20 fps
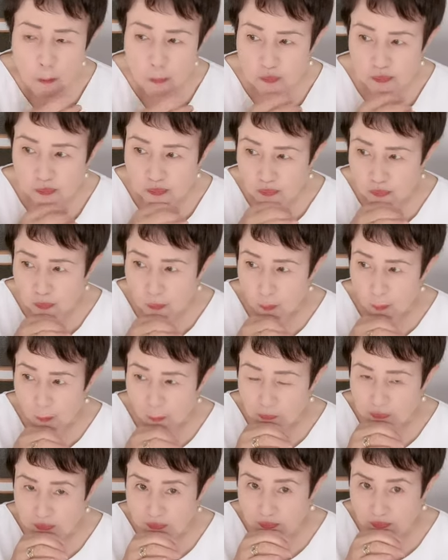そ
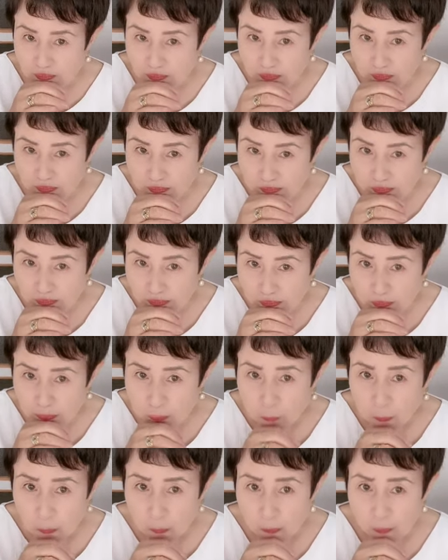
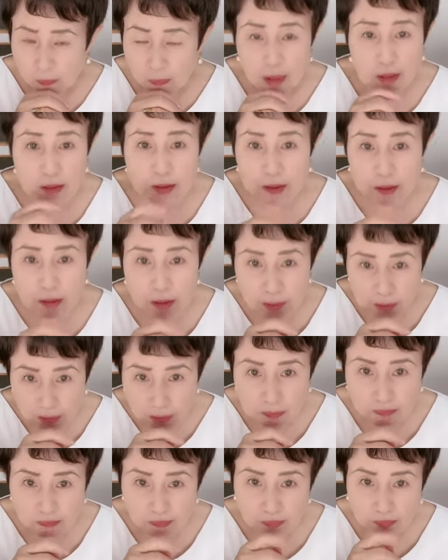
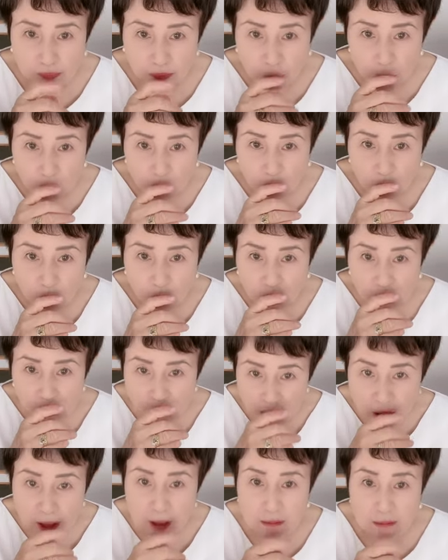うってる
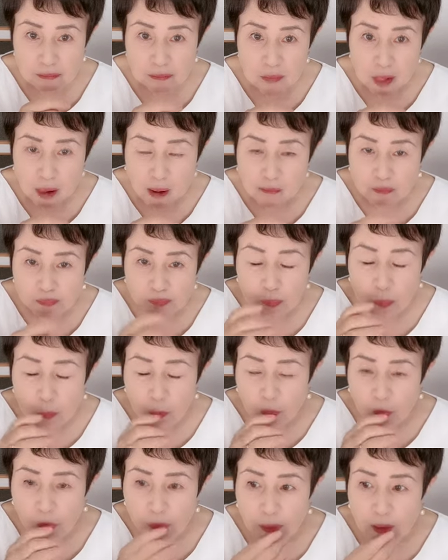ね
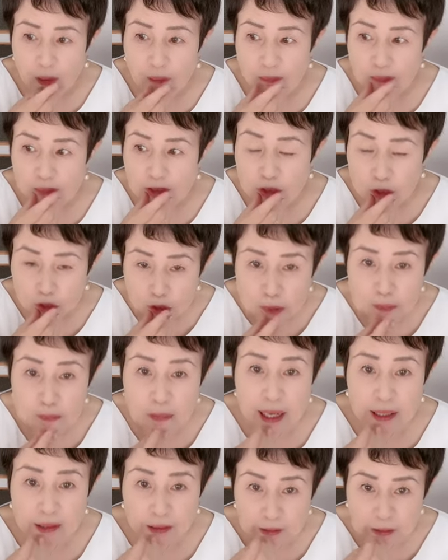
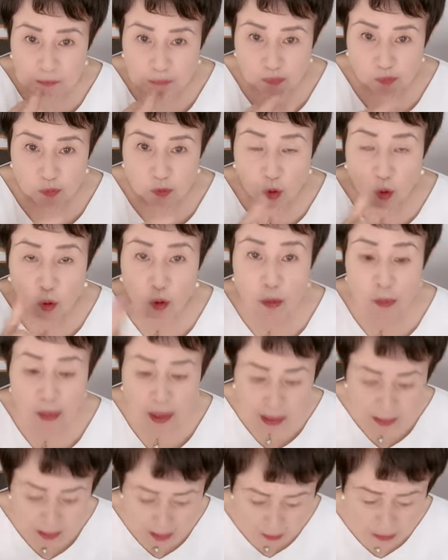スーパーに
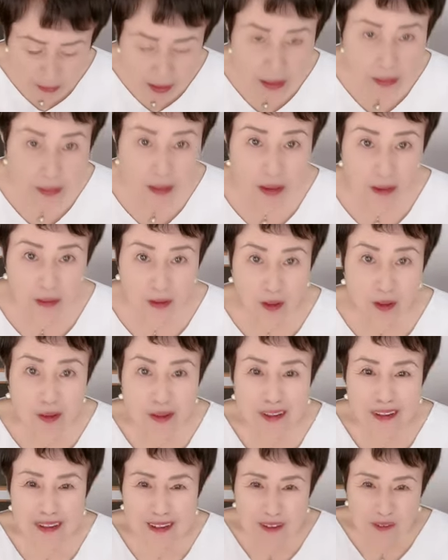お米がなくなってんの